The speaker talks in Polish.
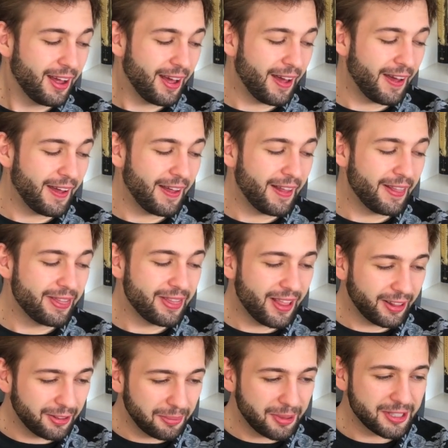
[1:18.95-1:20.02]
E,
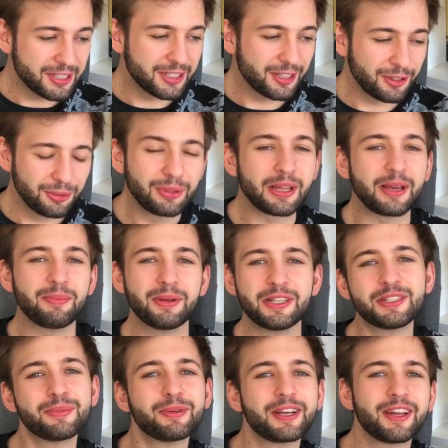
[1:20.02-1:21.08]
natomiast tutaj
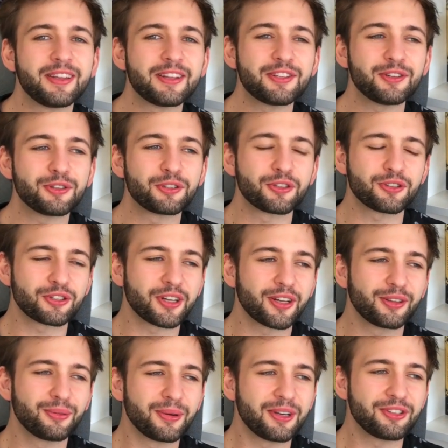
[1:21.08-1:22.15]
będziemy gadać o książkach,
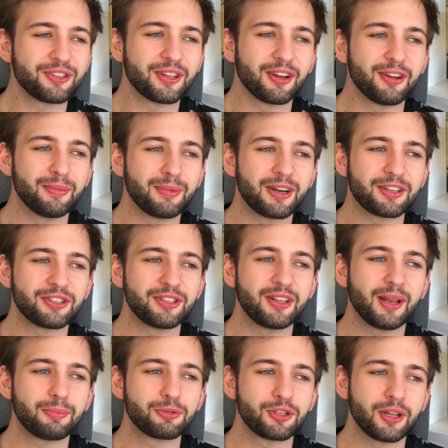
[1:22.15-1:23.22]
które czytałem raczej
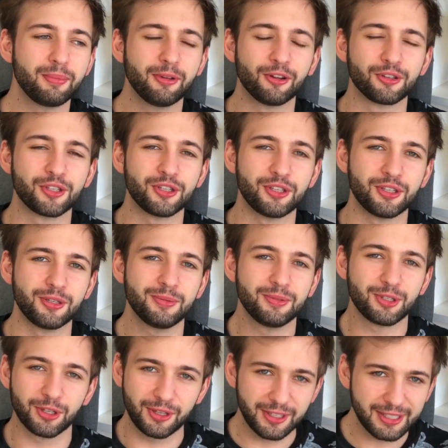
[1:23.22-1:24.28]
dla przyjemności,
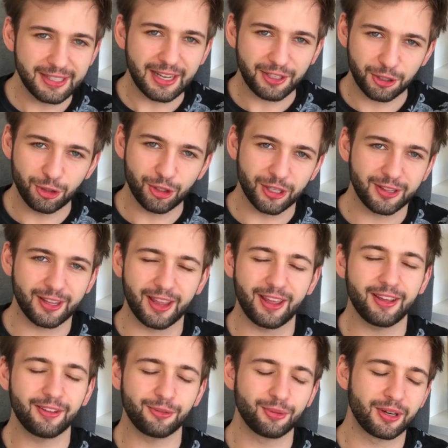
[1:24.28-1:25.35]
co nie znaczy, że
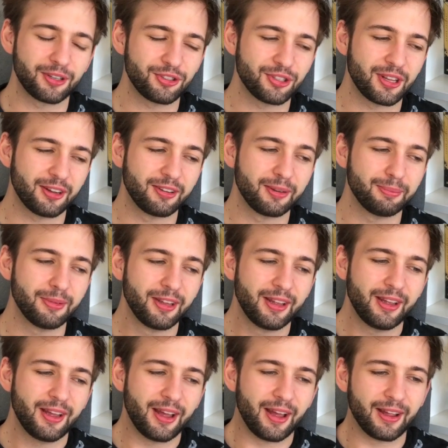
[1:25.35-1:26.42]
te, które czytałem
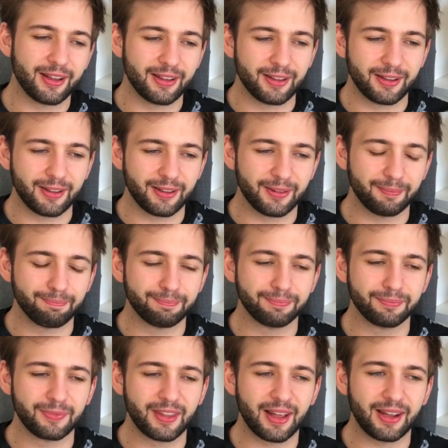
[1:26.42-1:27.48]
e,
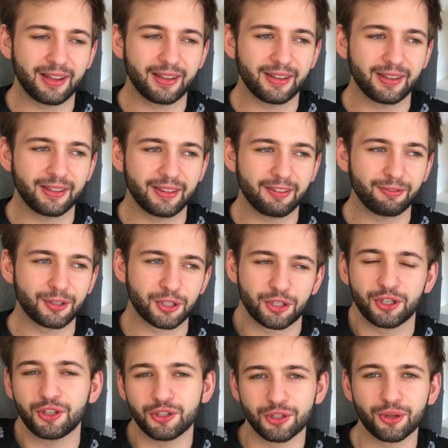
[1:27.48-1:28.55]
na, na
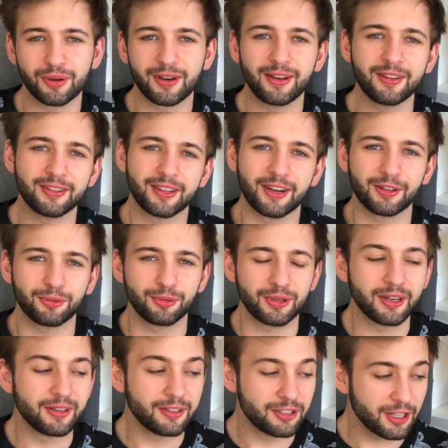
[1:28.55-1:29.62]
właśnie historię
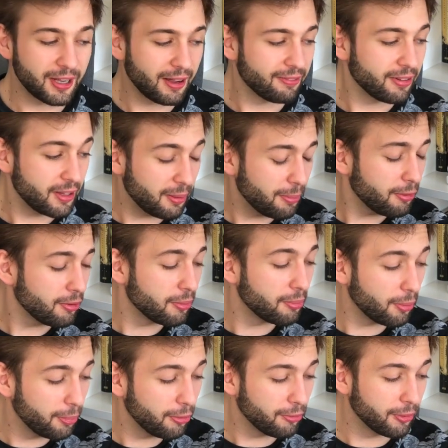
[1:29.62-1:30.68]
literatury ciekawe nie były,
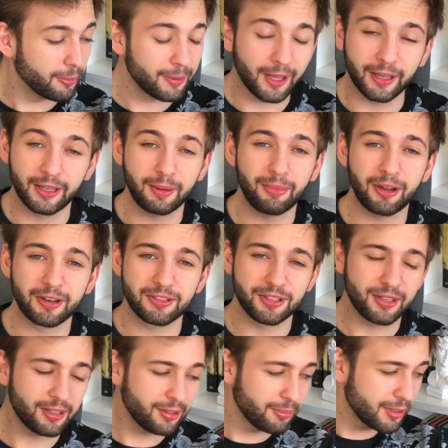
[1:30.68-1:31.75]
bo były, jak
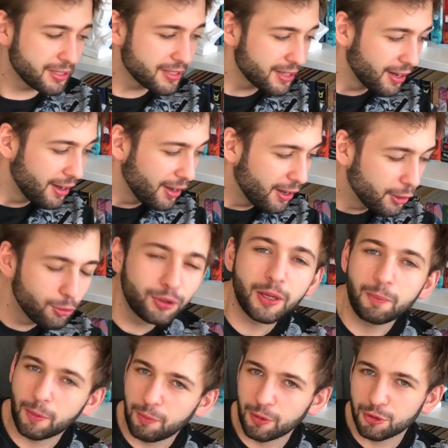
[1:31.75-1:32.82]
najbardziej. Natomiast Natomiast tutaj
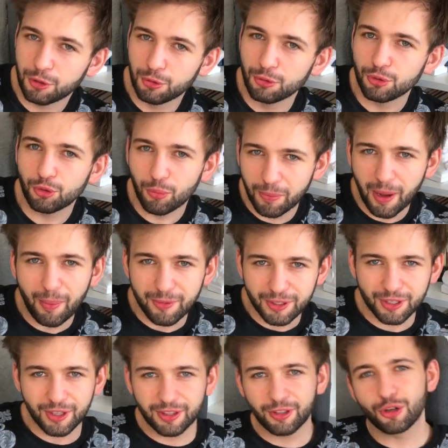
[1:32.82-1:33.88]
po prostu skupiałem
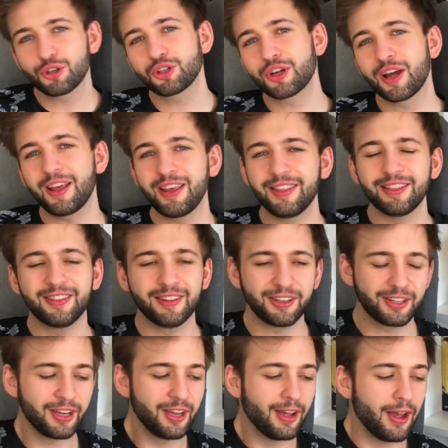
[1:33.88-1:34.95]
się na troszkę
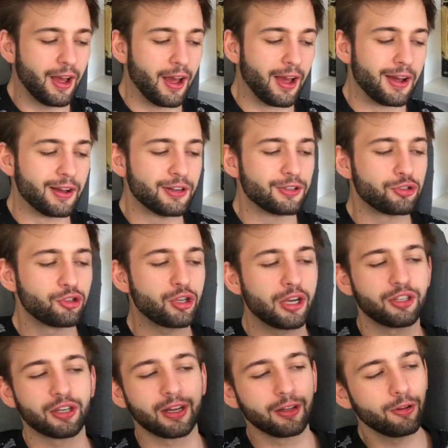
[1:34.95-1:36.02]
innych e,
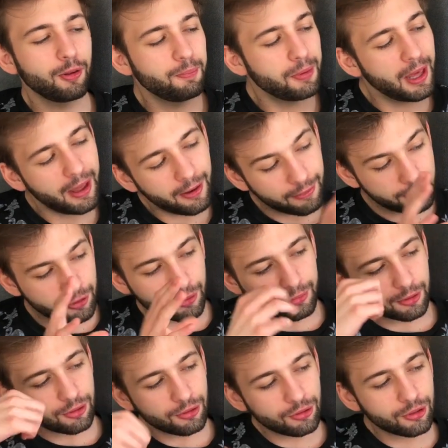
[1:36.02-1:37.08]
rzeczach. No i pierwszą
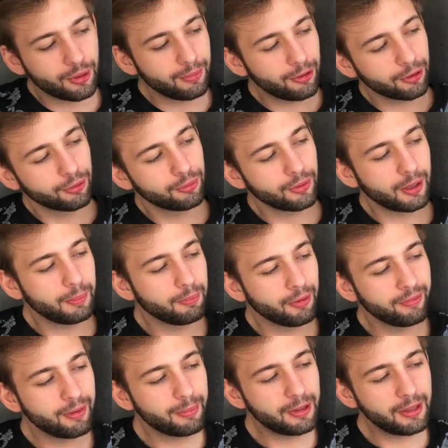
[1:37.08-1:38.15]
książką, o której
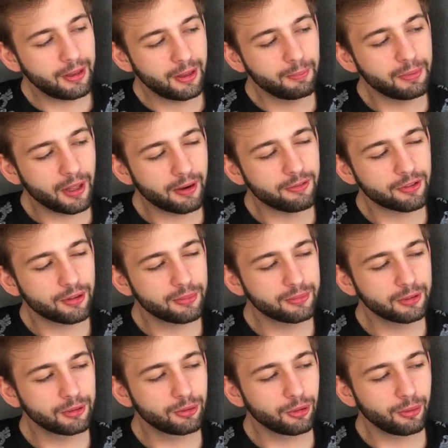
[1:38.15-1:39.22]
powiem i, i
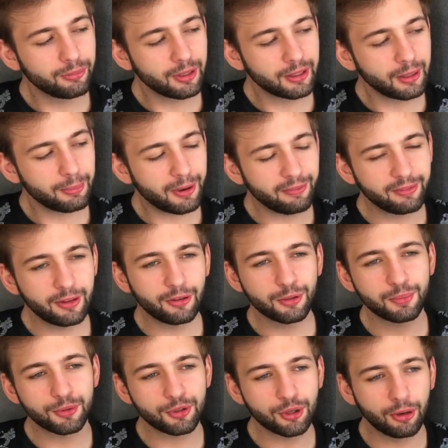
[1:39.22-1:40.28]
pierwszą, którą tak naprawdę
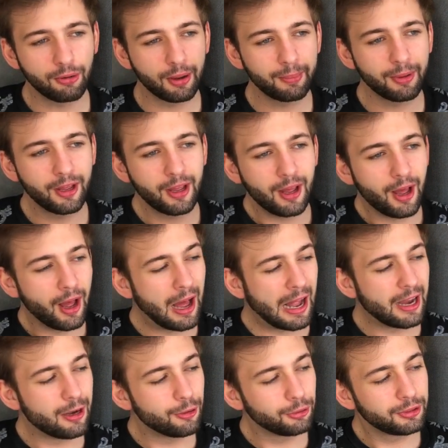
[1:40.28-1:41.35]
rozpocząłem
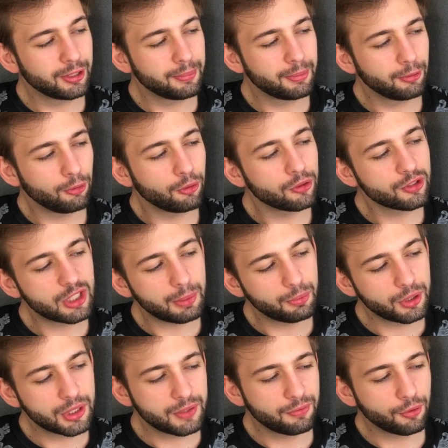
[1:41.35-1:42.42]
e, luty było
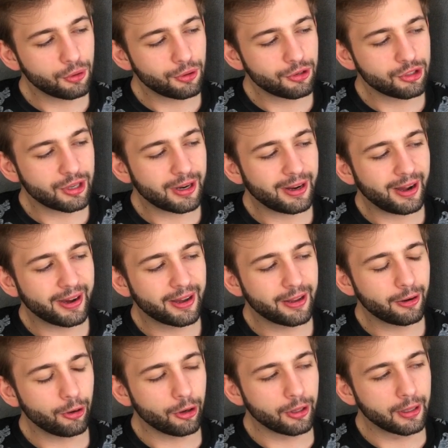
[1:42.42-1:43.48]
Zabójstwo Rogera
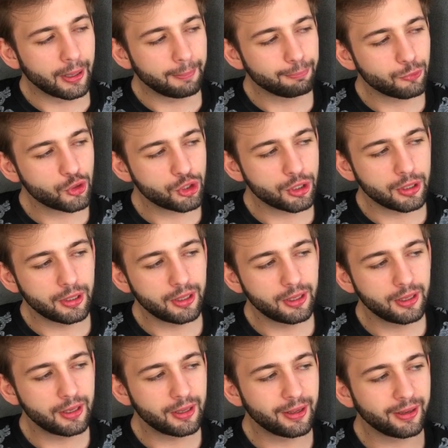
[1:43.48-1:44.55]
Akeroida,
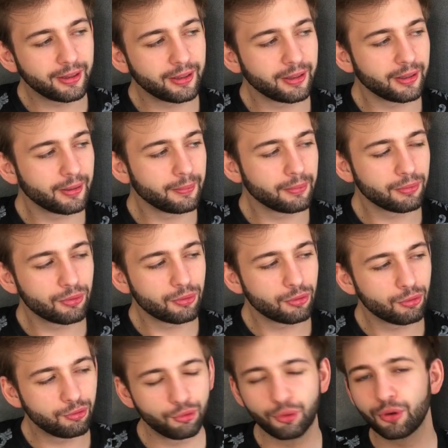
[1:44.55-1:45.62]
czyli e,
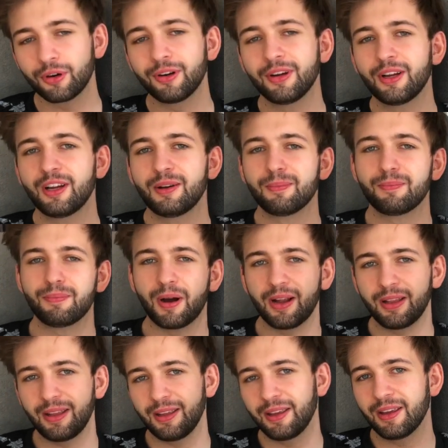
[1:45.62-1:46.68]
twór
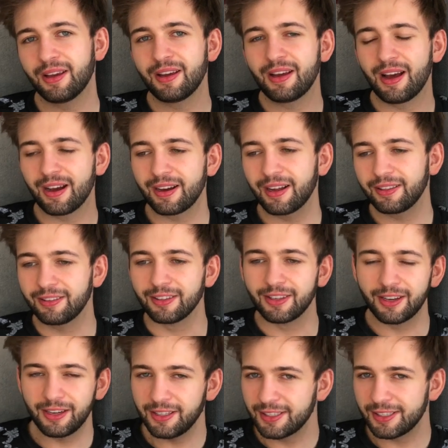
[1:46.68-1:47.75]
pani Agaty
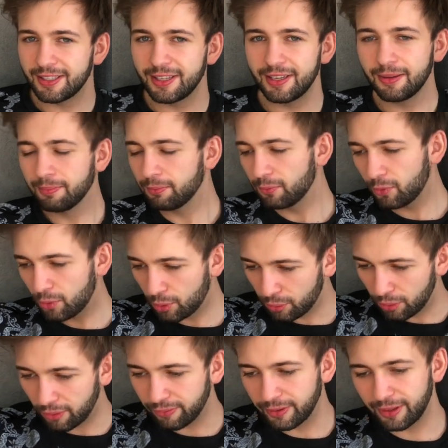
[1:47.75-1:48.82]
Christie,
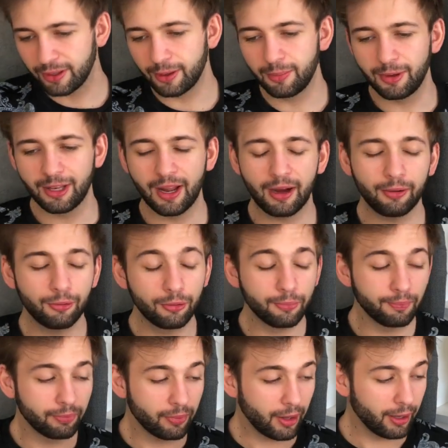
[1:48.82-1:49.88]
królowej
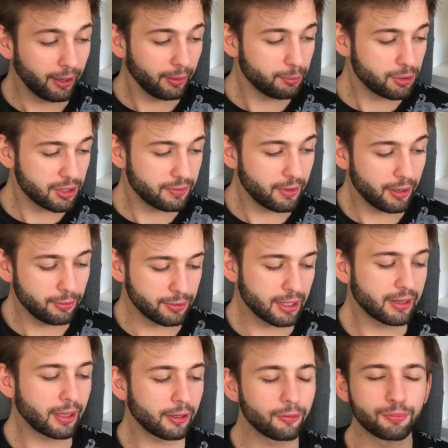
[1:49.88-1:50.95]
kryminału, e, przez wielu za
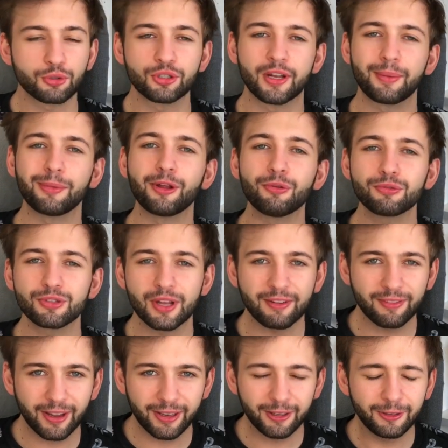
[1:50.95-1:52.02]
taką przynajmniej
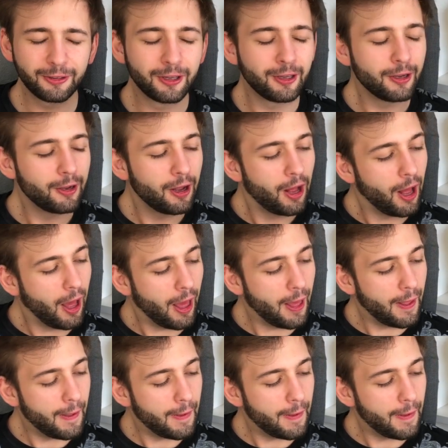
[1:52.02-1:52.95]
uznawano. E,